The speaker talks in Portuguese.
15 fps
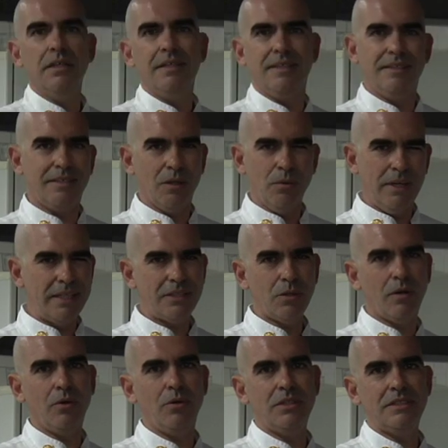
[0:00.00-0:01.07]
Então esse
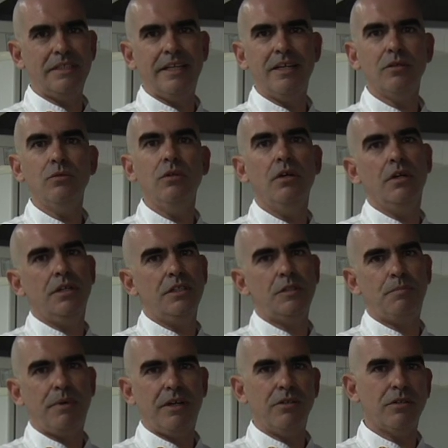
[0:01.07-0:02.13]
é o arroz negro,
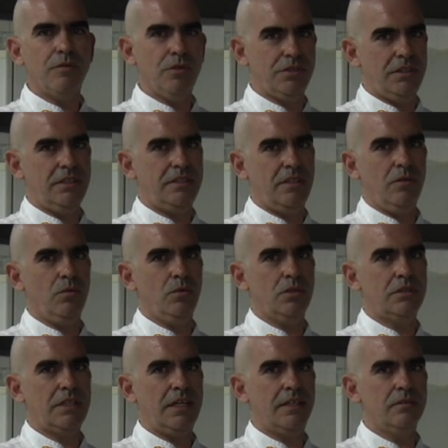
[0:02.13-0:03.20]
espero que vocês tenham
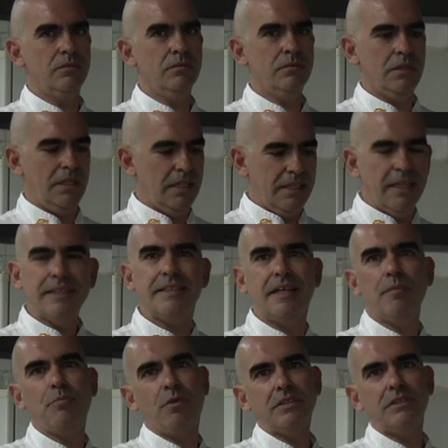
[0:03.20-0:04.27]
gostado e até
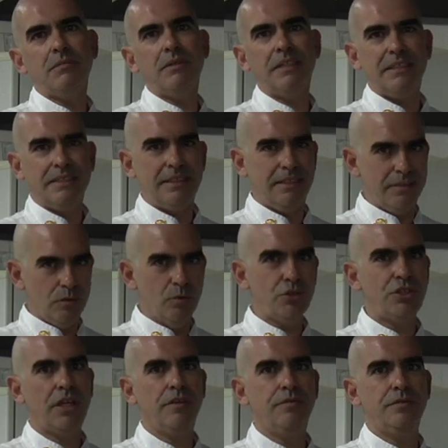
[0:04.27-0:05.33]
a próxima receita do
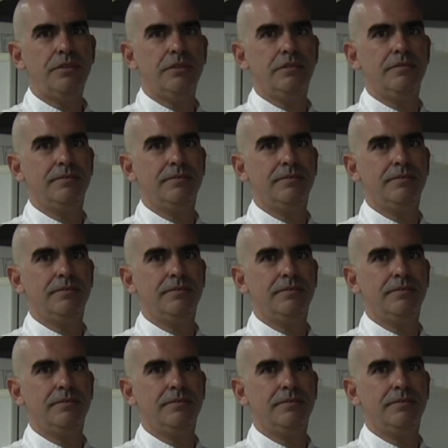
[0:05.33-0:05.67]
chefe.